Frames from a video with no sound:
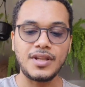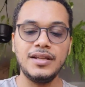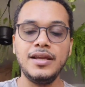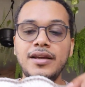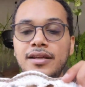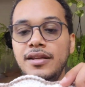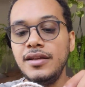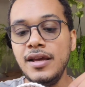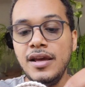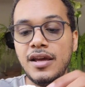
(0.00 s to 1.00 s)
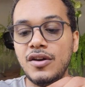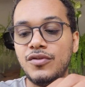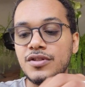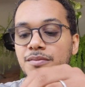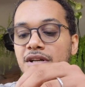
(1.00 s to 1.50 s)
E aí, eu
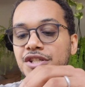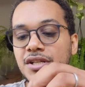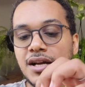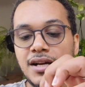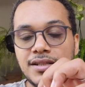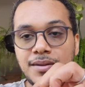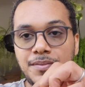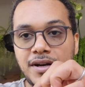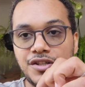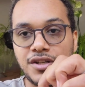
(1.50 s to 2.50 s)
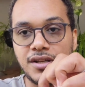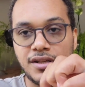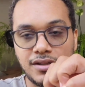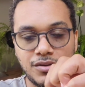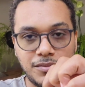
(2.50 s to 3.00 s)
vou desmanchar essa parte
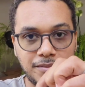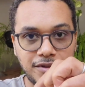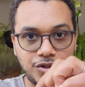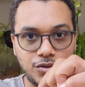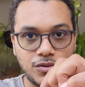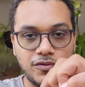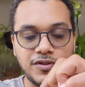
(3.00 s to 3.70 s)
aqui do barbante cru,